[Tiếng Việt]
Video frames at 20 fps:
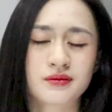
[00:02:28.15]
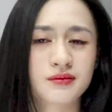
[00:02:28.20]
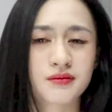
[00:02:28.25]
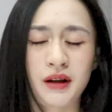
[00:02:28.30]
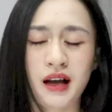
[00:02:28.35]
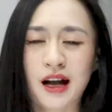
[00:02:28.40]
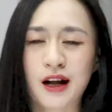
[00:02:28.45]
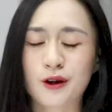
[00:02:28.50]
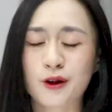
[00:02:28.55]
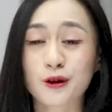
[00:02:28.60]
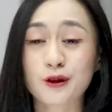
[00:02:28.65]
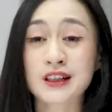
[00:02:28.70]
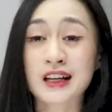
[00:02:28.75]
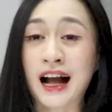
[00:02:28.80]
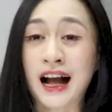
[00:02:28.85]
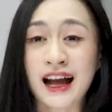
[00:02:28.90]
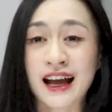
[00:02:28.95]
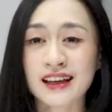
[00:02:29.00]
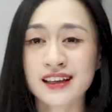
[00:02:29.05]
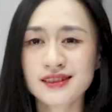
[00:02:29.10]
mà con
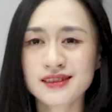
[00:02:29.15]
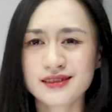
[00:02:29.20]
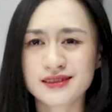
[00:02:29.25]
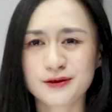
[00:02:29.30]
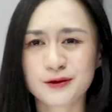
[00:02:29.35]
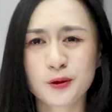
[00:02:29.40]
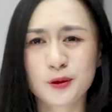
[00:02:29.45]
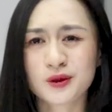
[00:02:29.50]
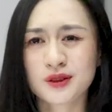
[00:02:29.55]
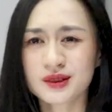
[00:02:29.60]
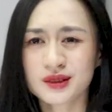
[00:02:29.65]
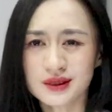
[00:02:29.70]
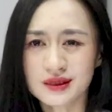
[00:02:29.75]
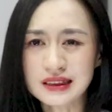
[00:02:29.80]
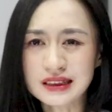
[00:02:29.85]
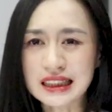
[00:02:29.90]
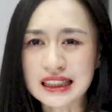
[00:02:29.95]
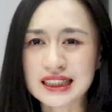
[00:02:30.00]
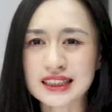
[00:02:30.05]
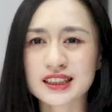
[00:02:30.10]
gái, phụ
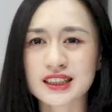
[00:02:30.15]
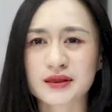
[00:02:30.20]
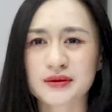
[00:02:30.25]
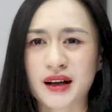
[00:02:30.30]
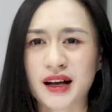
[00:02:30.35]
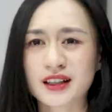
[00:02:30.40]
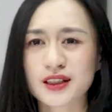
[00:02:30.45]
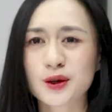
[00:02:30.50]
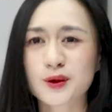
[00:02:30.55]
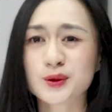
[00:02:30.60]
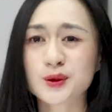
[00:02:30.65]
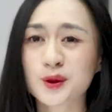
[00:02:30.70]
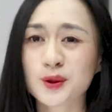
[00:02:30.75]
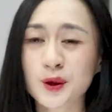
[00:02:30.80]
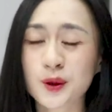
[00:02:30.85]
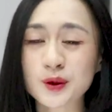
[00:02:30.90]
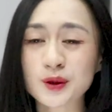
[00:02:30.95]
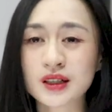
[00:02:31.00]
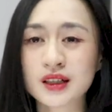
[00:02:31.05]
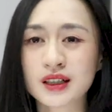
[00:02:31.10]
nữ nghĩ rằng bạn không thu
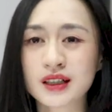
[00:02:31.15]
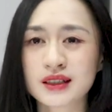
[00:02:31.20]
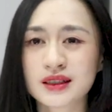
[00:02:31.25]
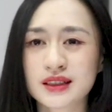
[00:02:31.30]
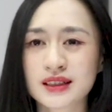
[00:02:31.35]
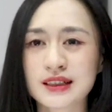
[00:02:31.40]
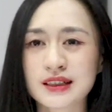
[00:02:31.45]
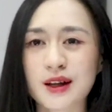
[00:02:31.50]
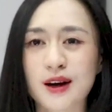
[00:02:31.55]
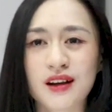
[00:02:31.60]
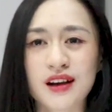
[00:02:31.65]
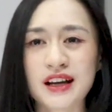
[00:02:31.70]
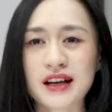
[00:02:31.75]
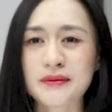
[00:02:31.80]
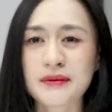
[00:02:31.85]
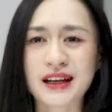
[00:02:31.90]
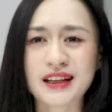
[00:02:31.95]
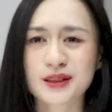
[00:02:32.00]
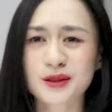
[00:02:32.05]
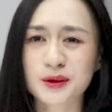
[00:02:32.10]
hút thì đó
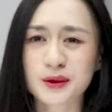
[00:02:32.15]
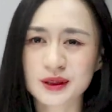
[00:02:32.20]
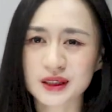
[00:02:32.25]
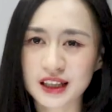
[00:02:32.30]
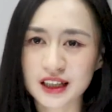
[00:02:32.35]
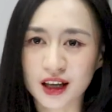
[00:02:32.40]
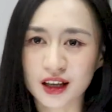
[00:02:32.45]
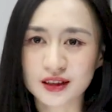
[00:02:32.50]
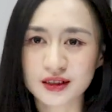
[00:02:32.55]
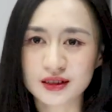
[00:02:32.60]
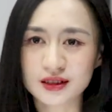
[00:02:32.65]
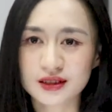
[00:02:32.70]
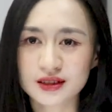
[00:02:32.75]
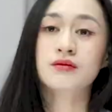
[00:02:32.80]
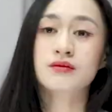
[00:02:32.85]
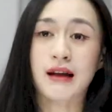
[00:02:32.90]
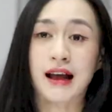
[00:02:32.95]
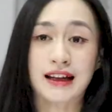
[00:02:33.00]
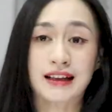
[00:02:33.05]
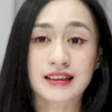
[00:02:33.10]
là bạn không có tiền,
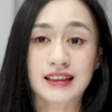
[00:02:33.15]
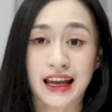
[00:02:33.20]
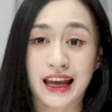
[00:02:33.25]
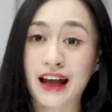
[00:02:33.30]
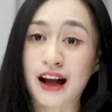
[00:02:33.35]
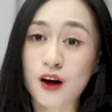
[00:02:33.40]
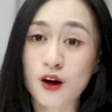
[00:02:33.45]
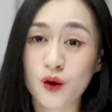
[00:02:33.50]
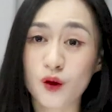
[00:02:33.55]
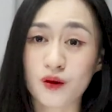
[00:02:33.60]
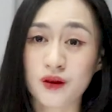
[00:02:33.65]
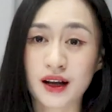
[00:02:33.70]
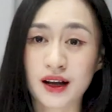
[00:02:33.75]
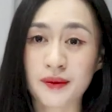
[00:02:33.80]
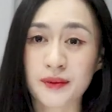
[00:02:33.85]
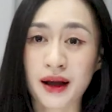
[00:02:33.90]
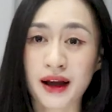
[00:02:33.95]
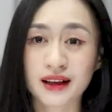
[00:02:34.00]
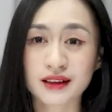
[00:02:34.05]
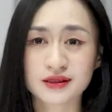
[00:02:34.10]
bạn nghèo
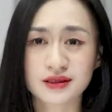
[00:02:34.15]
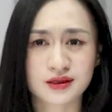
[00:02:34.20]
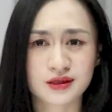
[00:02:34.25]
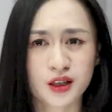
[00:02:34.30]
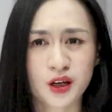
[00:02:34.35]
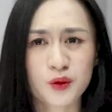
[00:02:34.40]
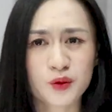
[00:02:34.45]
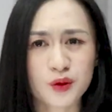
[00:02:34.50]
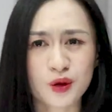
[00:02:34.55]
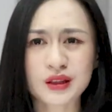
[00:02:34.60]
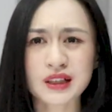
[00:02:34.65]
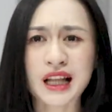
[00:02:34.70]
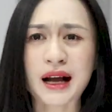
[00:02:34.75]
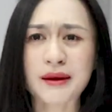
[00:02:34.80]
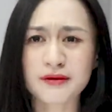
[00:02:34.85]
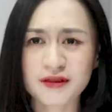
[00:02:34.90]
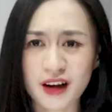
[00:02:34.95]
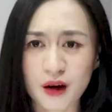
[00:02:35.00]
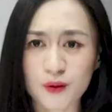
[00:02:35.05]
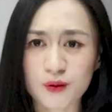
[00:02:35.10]
và bạn không có
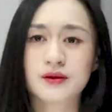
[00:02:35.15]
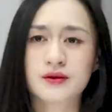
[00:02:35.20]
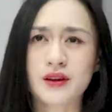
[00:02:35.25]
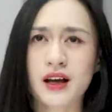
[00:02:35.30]
tham vọng.